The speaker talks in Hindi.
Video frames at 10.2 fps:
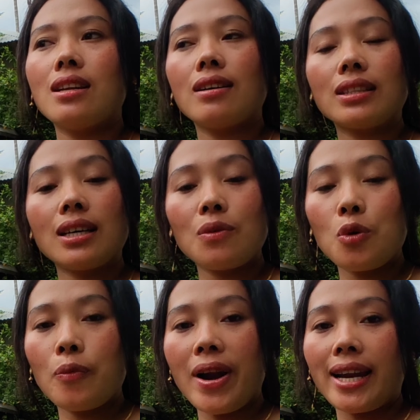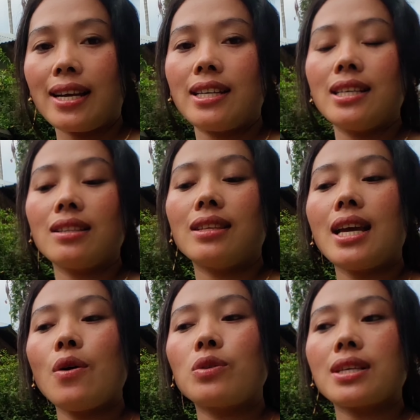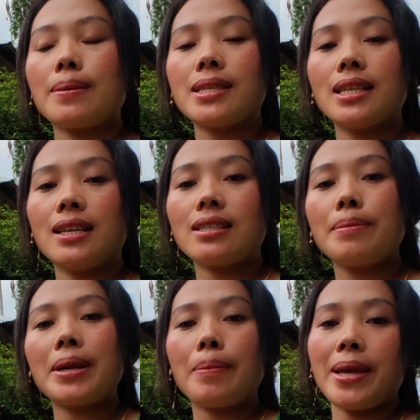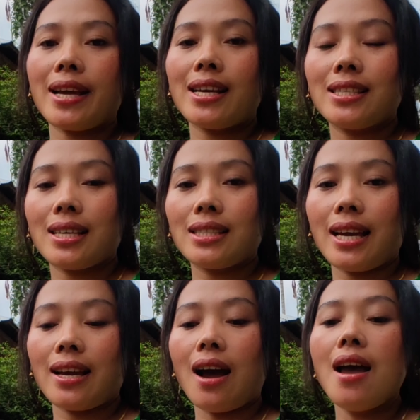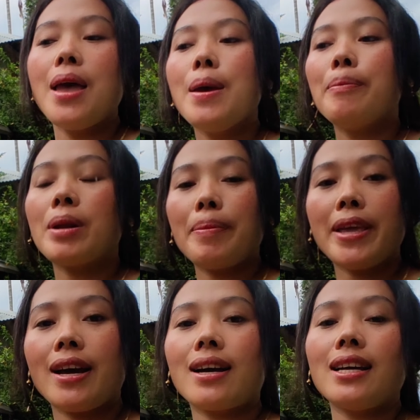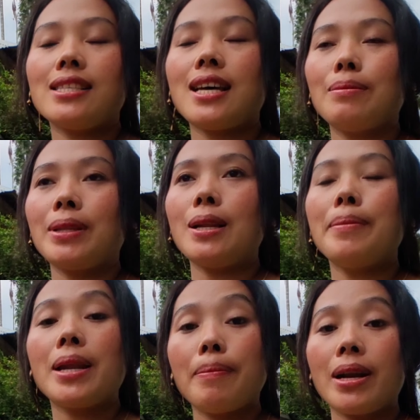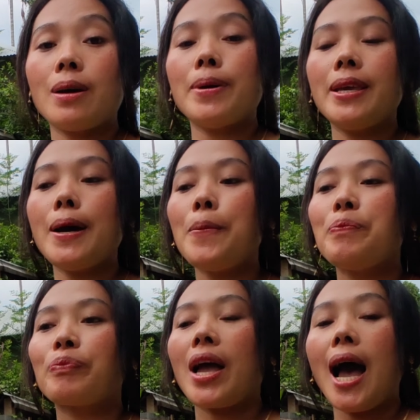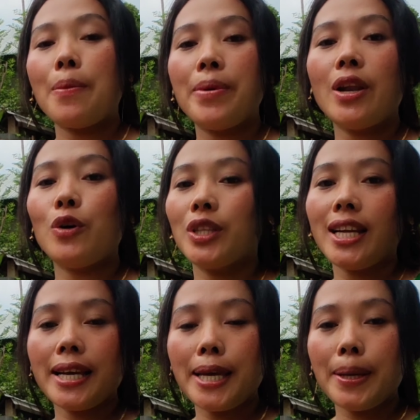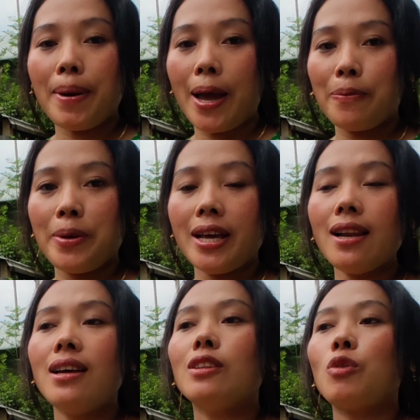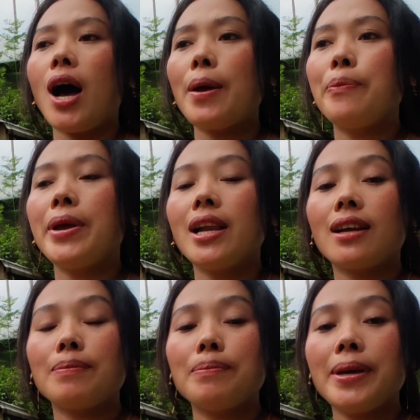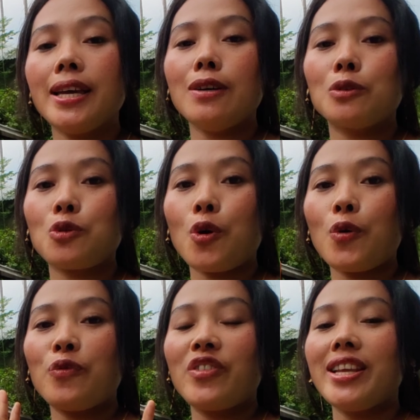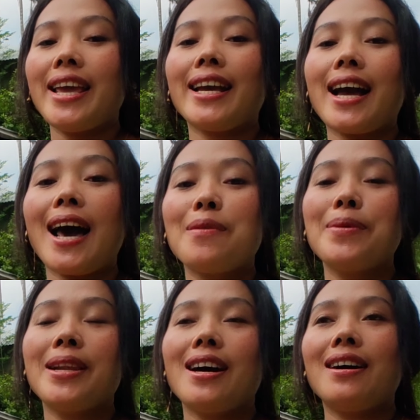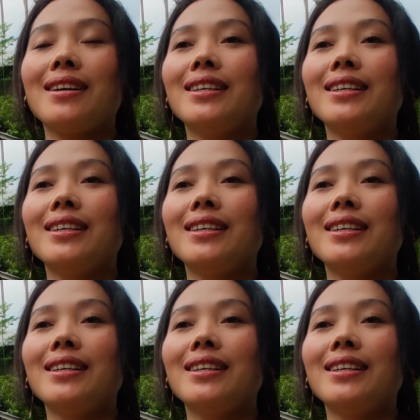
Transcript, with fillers: शिलोंग तक वो फ्लाइट का टिकट किया उसका शिलोंग से मेरा भैया के साथ जाएगा मेरा भैया के साथ मतलब मेरा बड़ा भैया आई होते ना गेम आई तो आई में उसको फ्री एक कार मिला